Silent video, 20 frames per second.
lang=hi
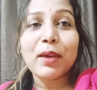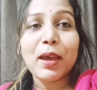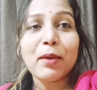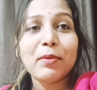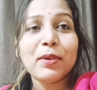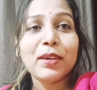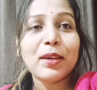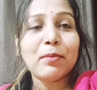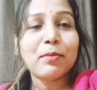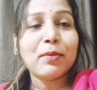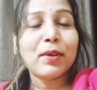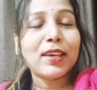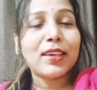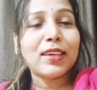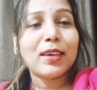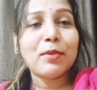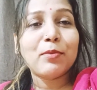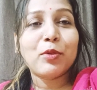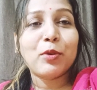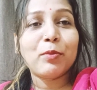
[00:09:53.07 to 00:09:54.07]
मैं भी अपना
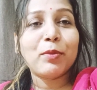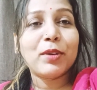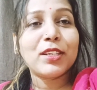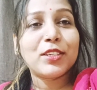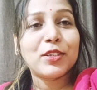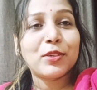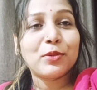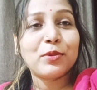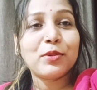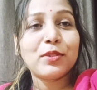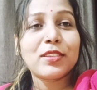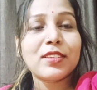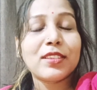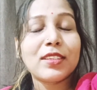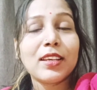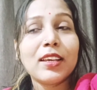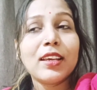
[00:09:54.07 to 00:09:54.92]
ये मोमेंट ज़रूर